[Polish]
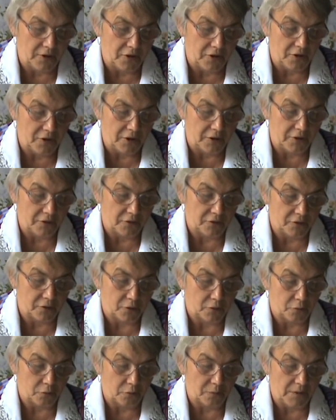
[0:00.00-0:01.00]
i
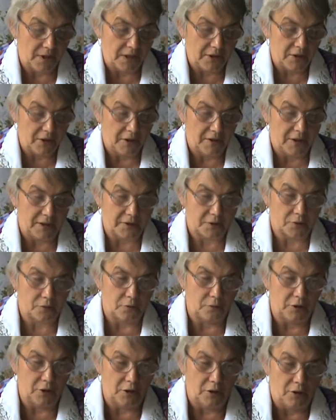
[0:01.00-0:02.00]
strumienie na
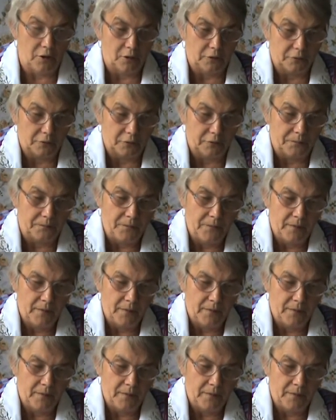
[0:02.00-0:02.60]
suchy ląd.